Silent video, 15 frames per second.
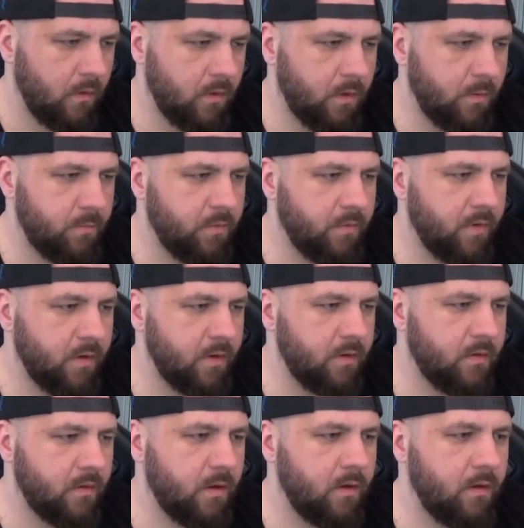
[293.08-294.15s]
Gibt es
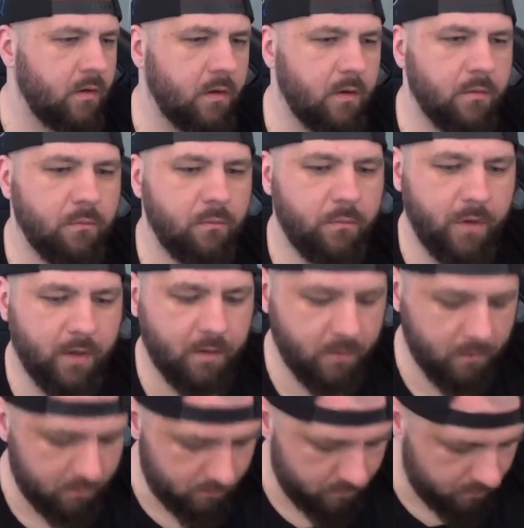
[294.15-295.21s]
eigentlich kein
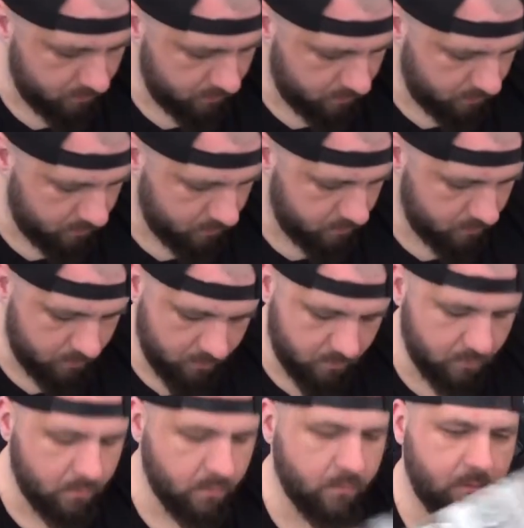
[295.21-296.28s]
Beckett? Äh
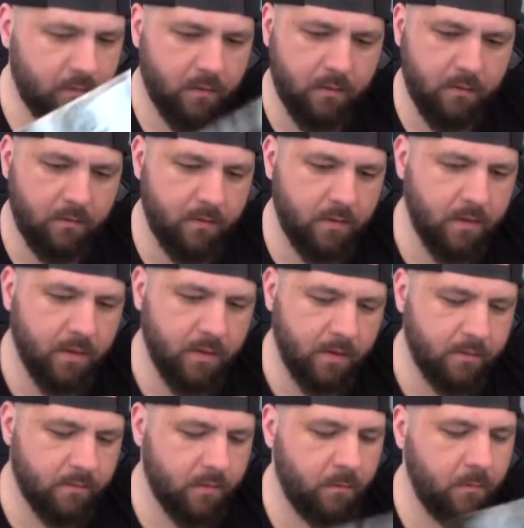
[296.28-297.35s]
Zertifikat
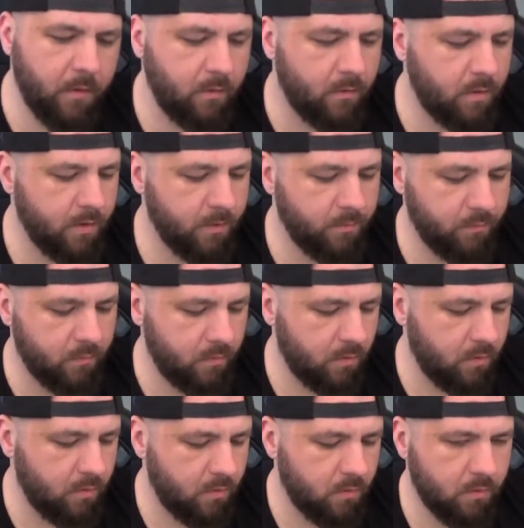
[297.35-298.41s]
extra mehr oder gibt es nur
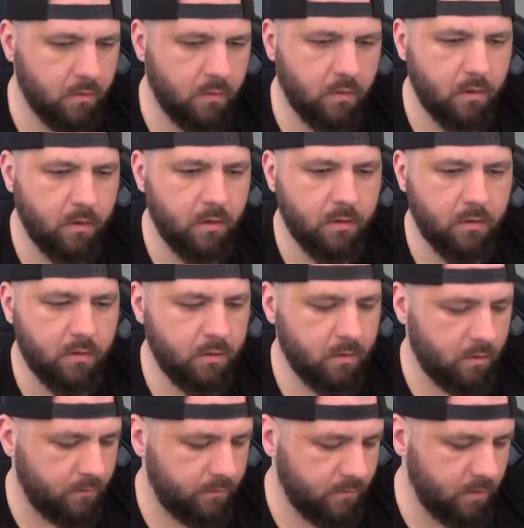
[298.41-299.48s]
noch den
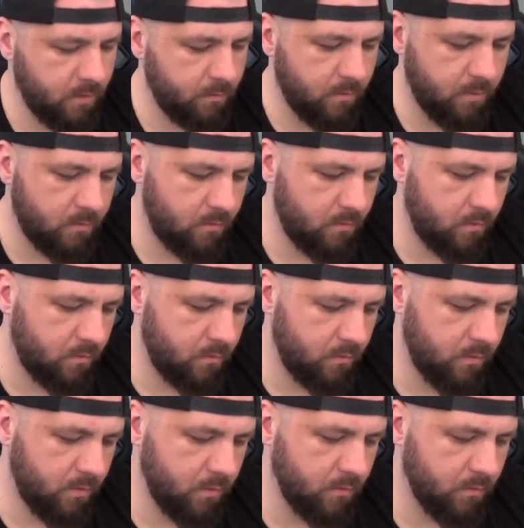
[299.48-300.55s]
Aufkleber,
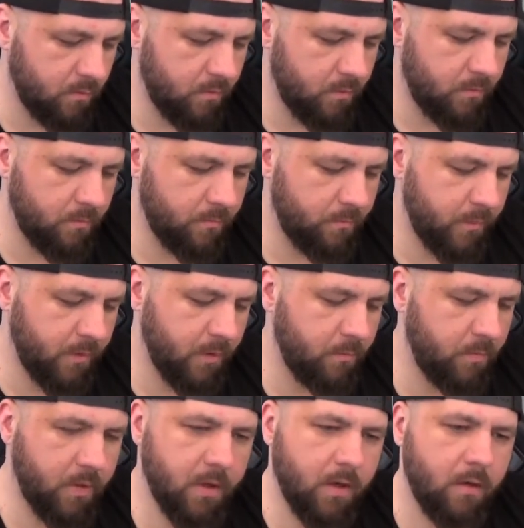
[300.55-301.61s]
den neuen, mit der
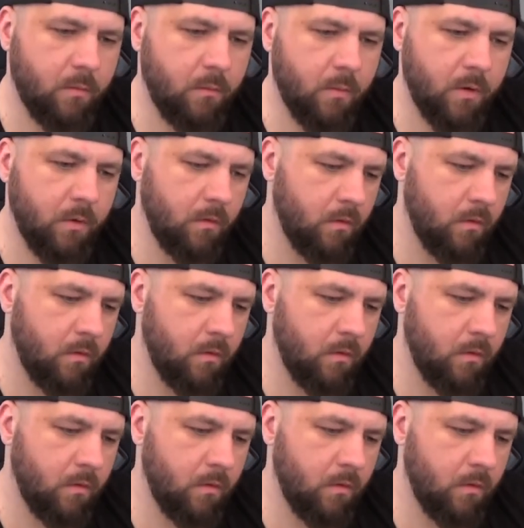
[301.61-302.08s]
BA-Nummer?